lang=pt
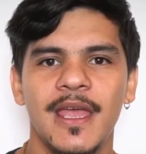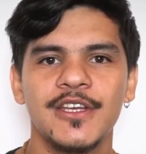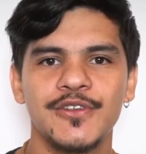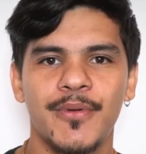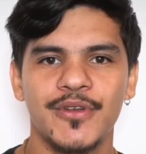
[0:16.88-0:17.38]

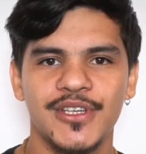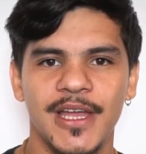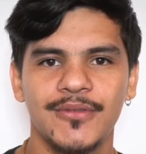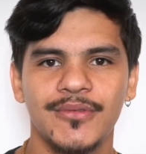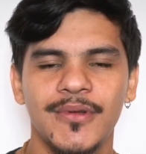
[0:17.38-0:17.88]
Este
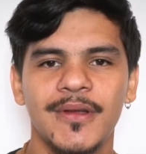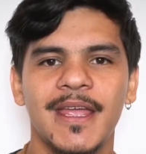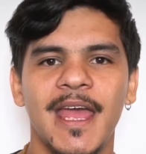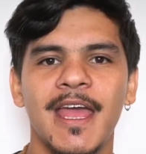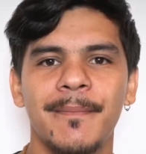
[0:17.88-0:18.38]
projeto
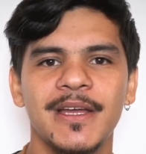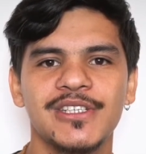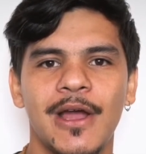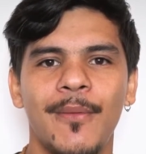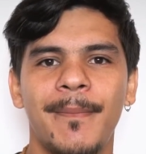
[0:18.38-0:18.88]
quer
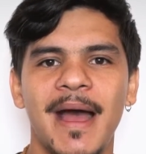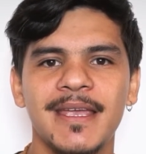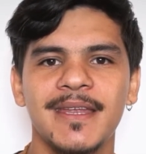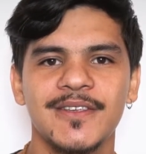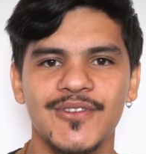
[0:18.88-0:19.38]
rebaixar o
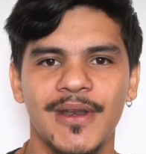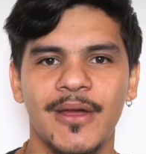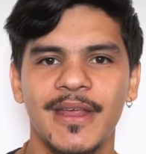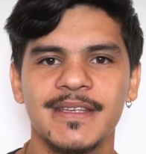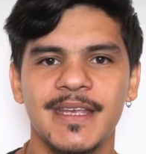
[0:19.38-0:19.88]
Parque
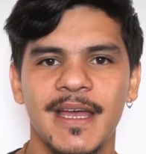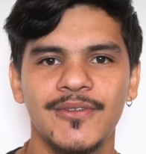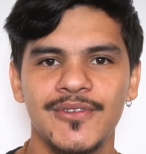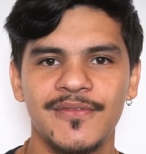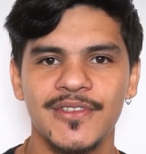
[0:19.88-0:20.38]
Nacional da Serra
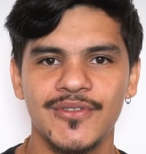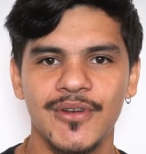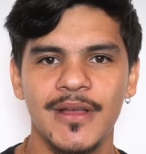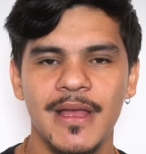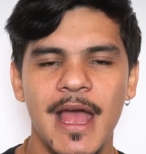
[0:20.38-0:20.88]
do
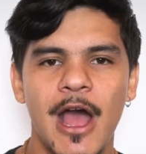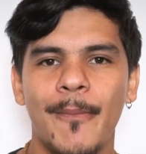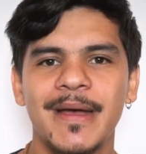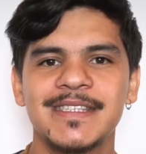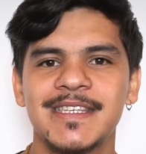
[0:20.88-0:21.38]
Divisor a
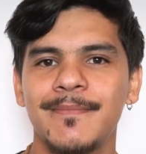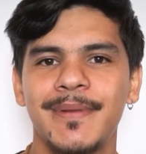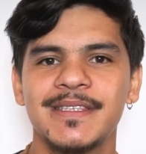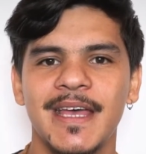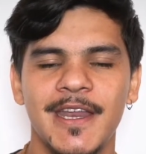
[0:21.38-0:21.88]
uma
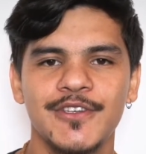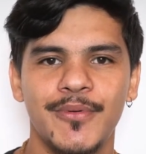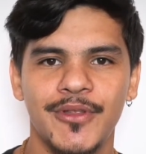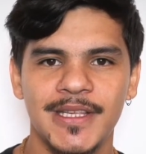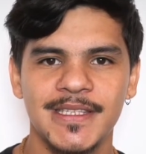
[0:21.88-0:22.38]
simples área de
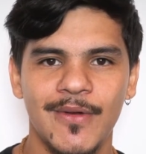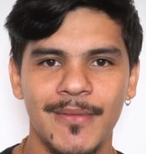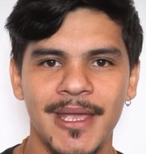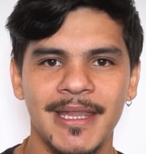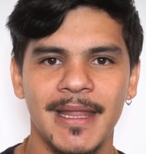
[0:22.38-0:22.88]
proteção
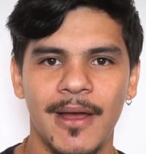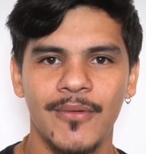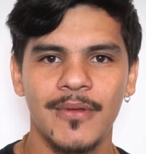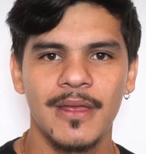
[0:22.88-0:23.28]
ambiental,